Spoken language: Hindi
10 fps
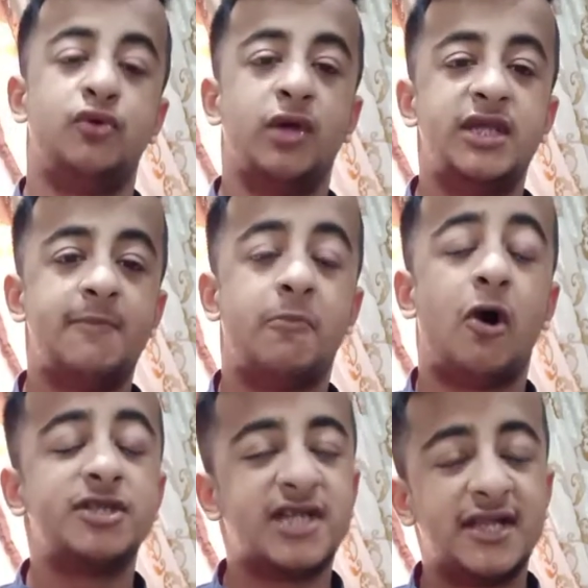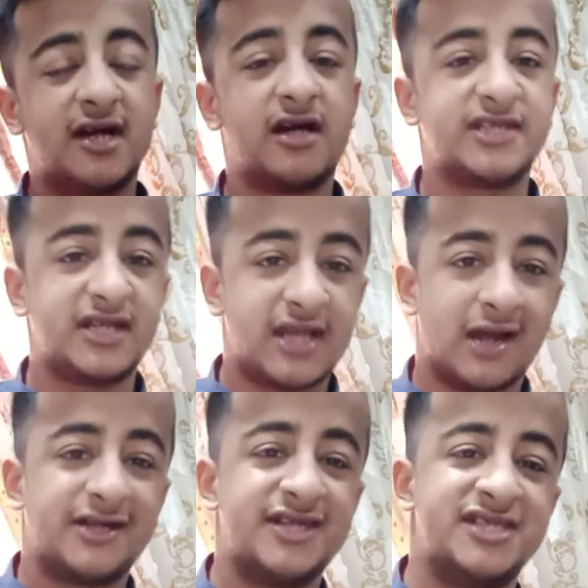क्योंकि ये बहुत ज़्यादा
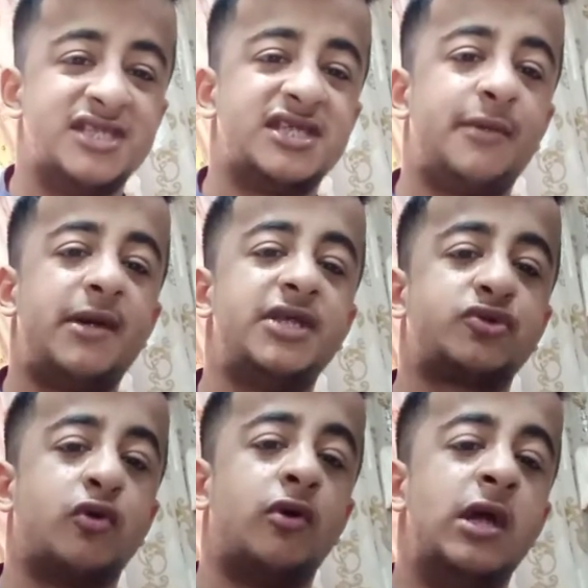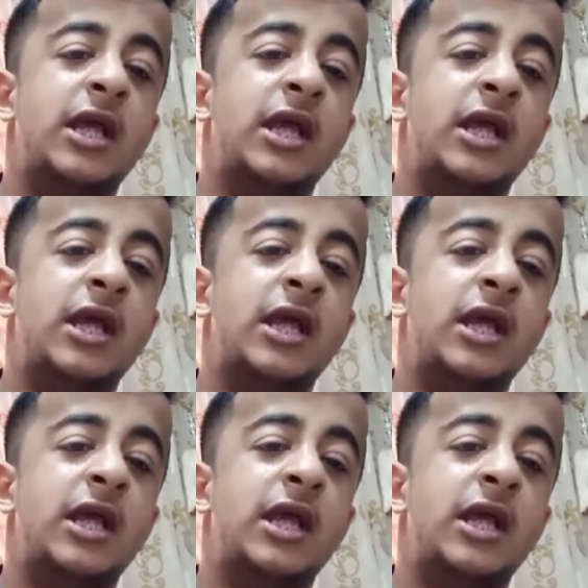ख़तरनाक डिजीज़ है मैं इसको